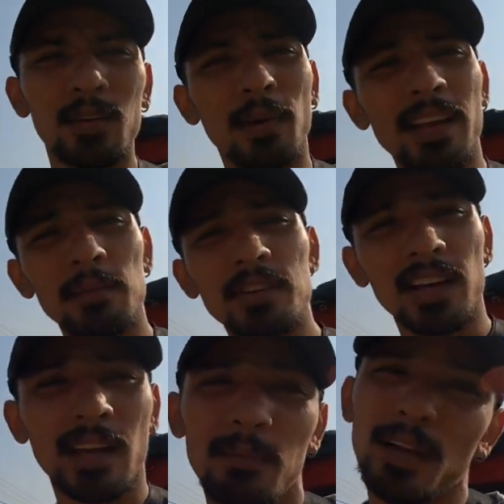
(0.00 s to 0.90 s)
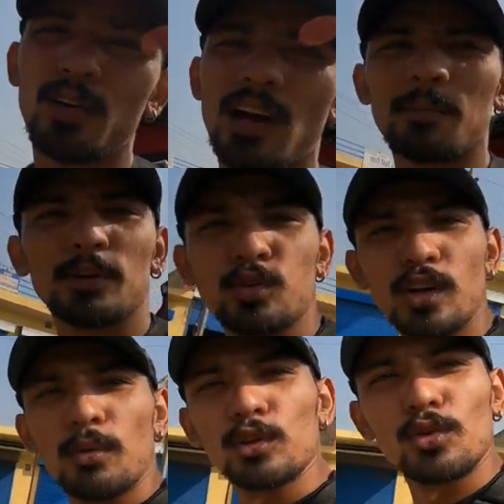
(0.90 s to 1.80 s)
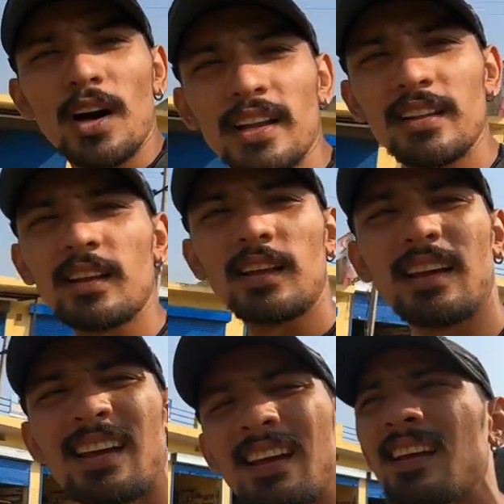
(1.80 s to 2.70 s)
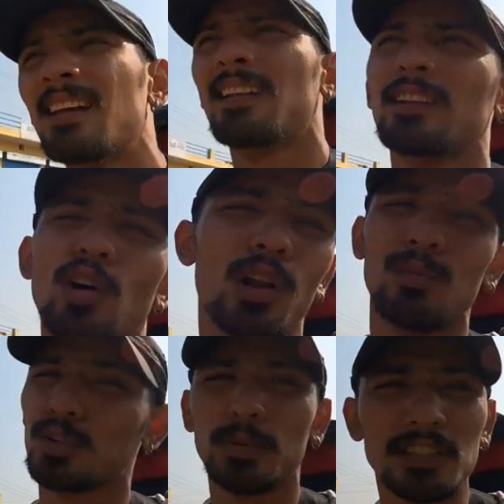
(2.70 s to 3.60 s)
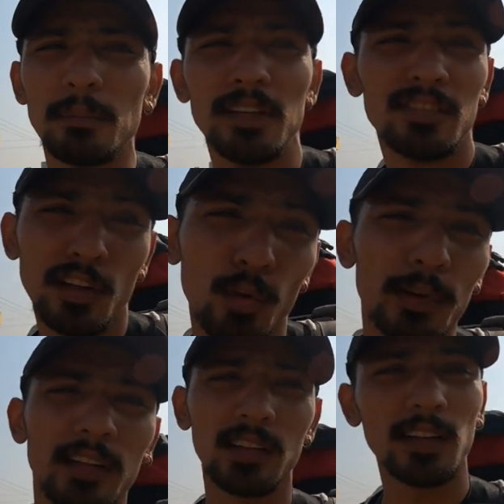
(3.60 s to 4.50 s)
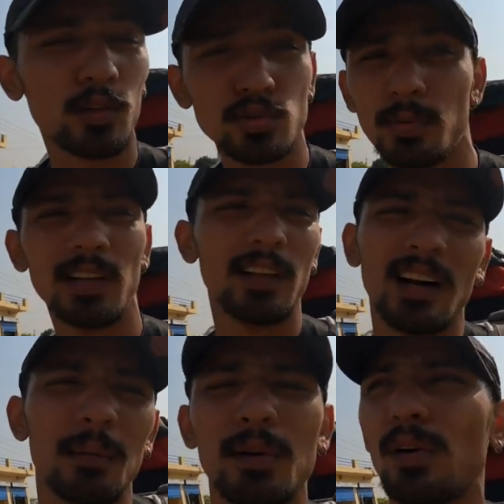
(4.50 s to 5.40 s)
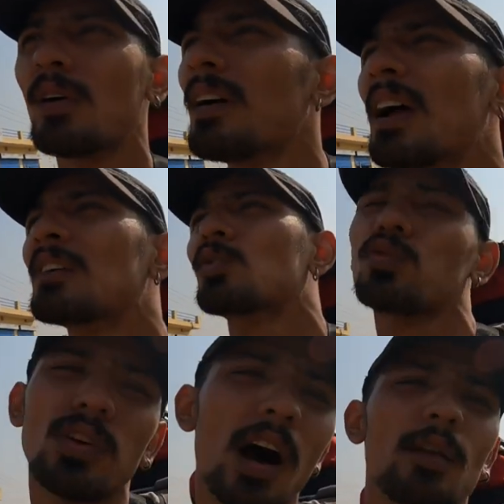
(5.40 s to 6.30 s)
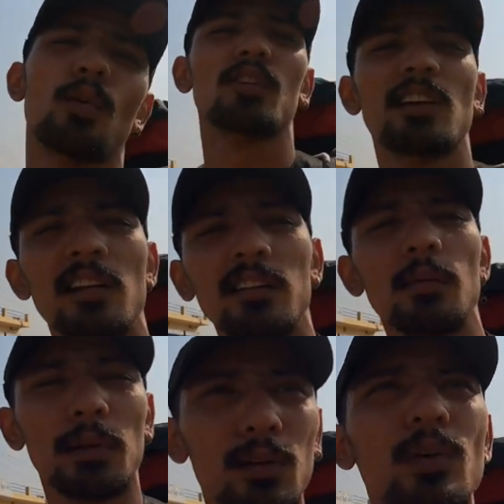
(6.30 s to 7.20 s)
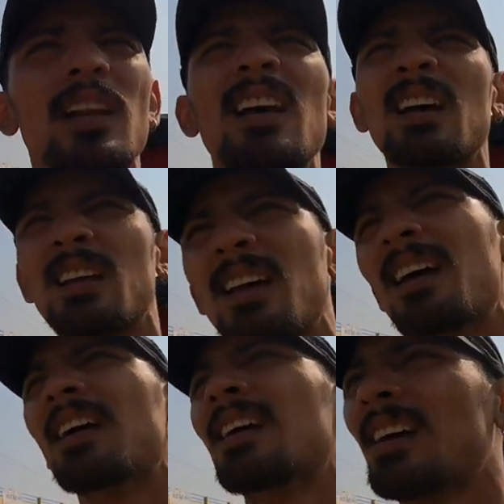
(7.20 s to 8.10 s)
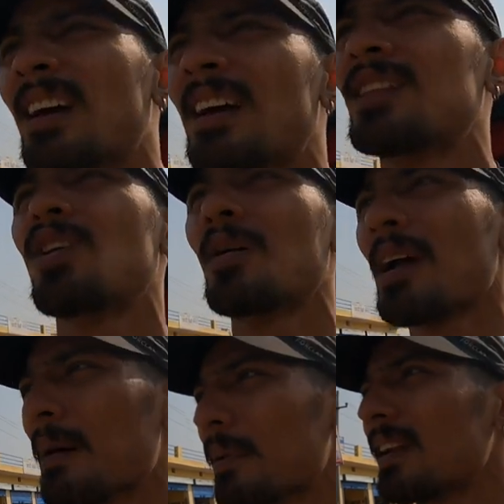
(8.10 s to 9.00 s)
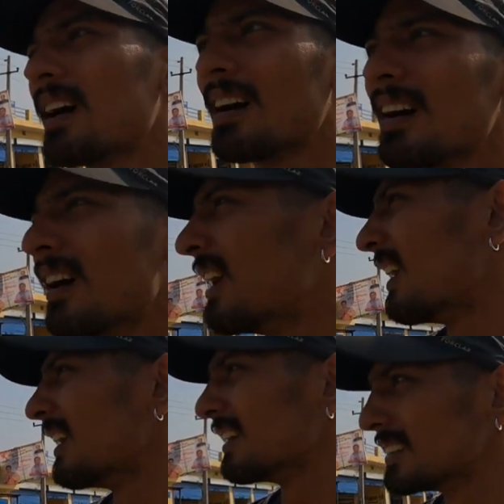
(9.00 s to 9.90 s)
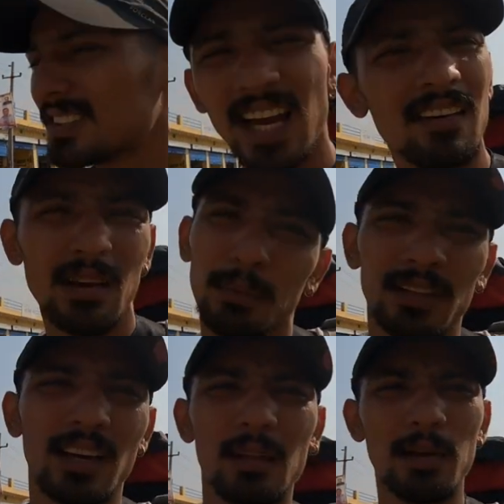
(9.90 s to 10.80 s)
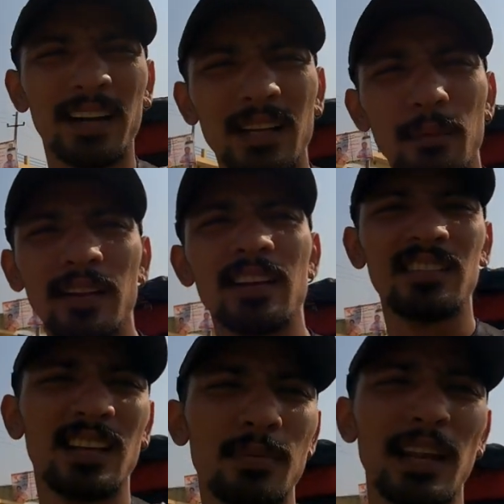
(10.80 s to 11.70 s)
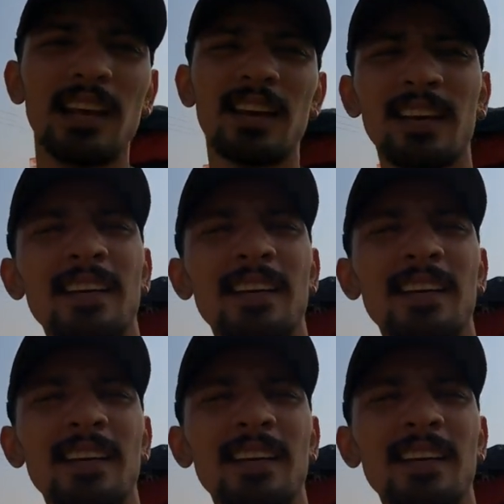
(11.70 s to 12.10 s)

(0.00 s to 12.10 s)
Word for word: भाई अब जाके अपने को यहाँ पर थोड़ी बहुत दुकानें दिखी हैं नहीं तो ऑलमोस्ट पीछे 20 किलोमीटर तक ना कुछ भी नहीं दिखा मेरे को सुनसान रोड चल रही थी बिल्कुल तो अब यहाँ पर ना चाय वाय पीते कहीं बैठ के बढ़िया सी पहले